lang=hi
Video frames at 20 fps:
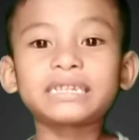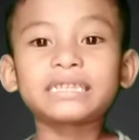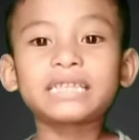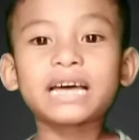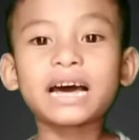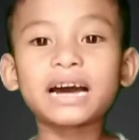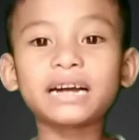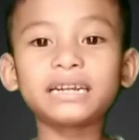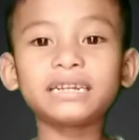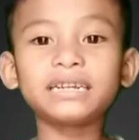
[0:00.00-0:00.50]

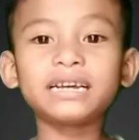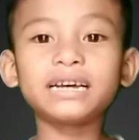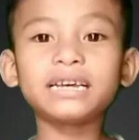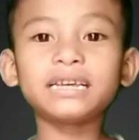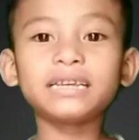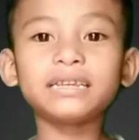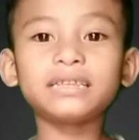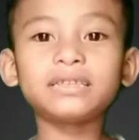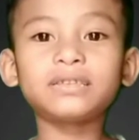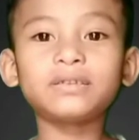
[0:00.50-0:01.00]
थक
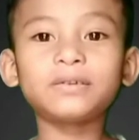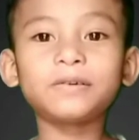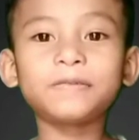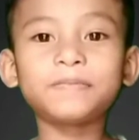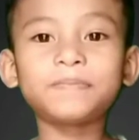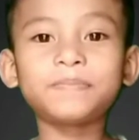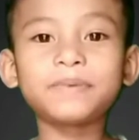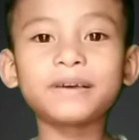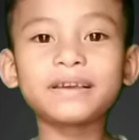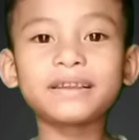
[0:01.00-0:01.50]
गई तो
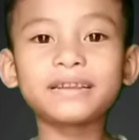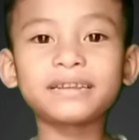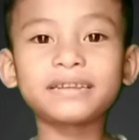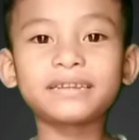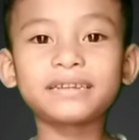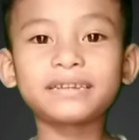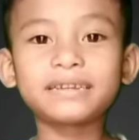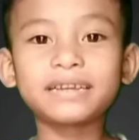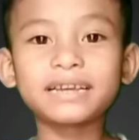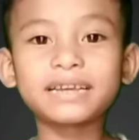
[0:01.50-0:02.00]
पैर
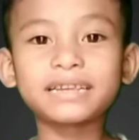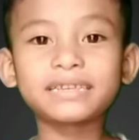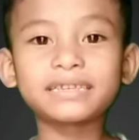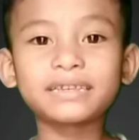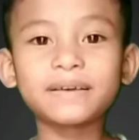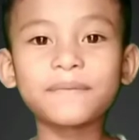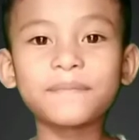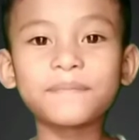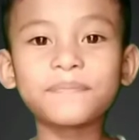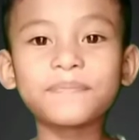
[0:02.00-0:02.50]
के
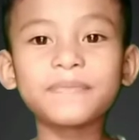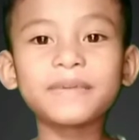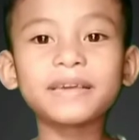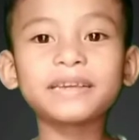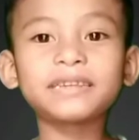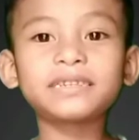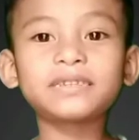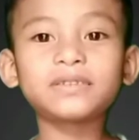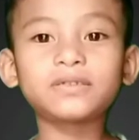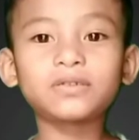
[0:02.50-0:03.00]

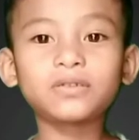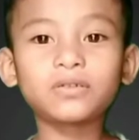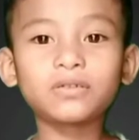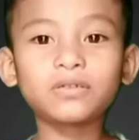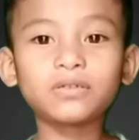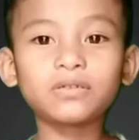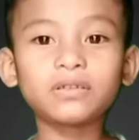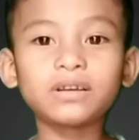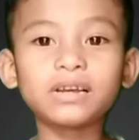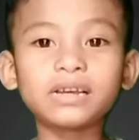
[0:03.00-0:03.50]
सामने सो
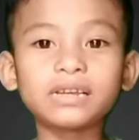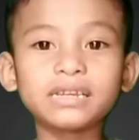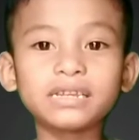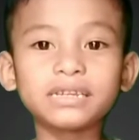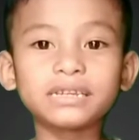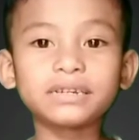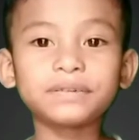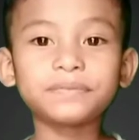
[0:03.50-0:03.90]
गई